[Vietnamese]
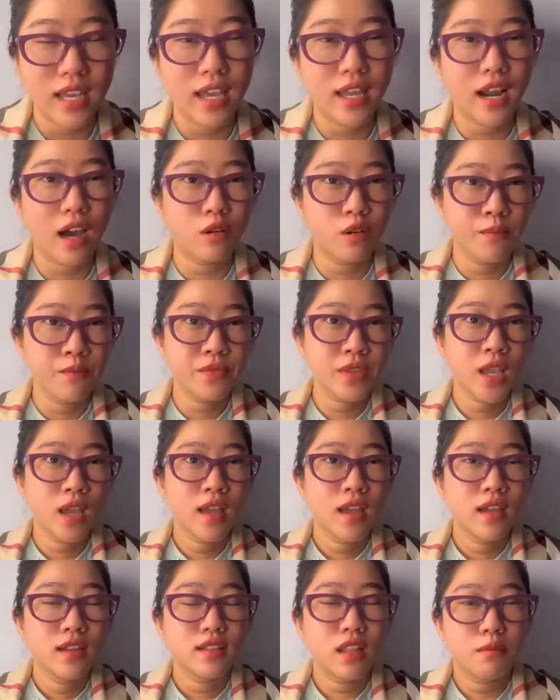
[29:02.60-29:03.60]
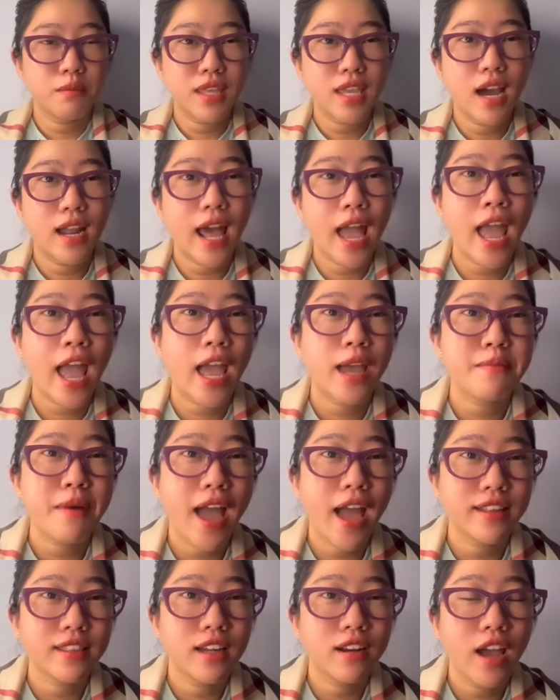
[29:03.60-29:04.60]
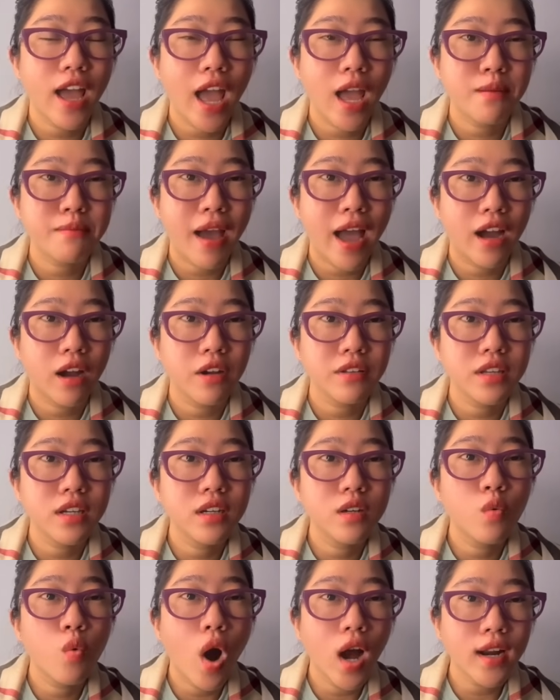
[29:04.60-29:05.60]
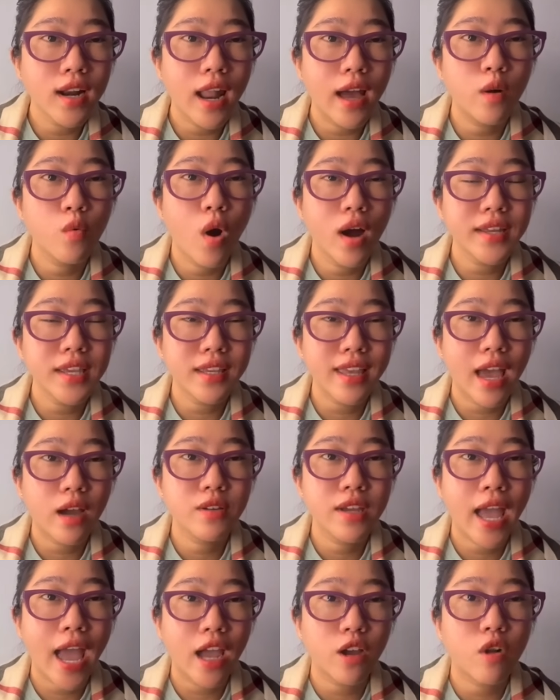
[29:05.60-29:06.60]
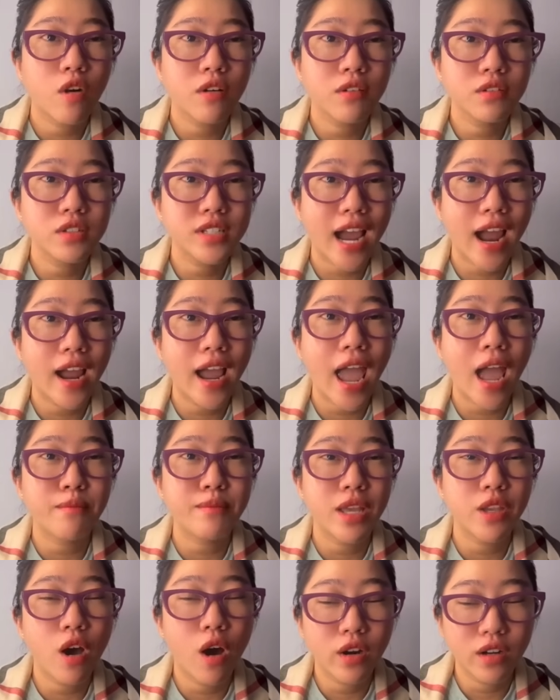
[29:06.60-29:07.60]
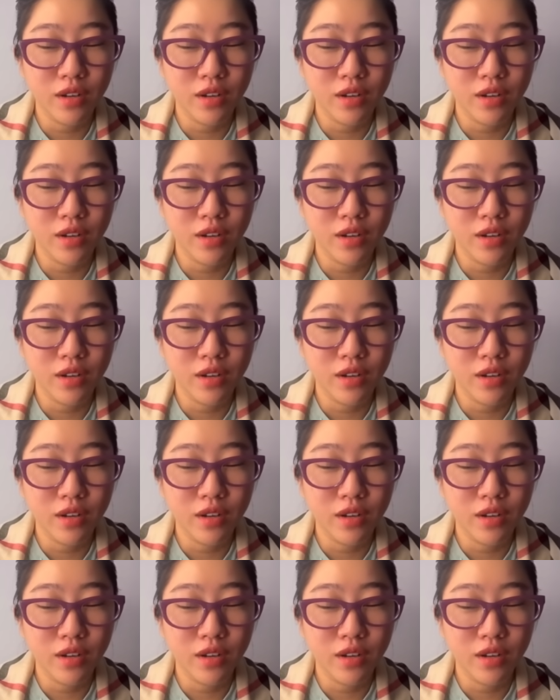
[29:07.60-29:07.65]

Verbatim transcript: kia đâu thì bây giờ là hai bà tao nói hai bà gần như quấn là quấn với nhau như hai con trăng amazon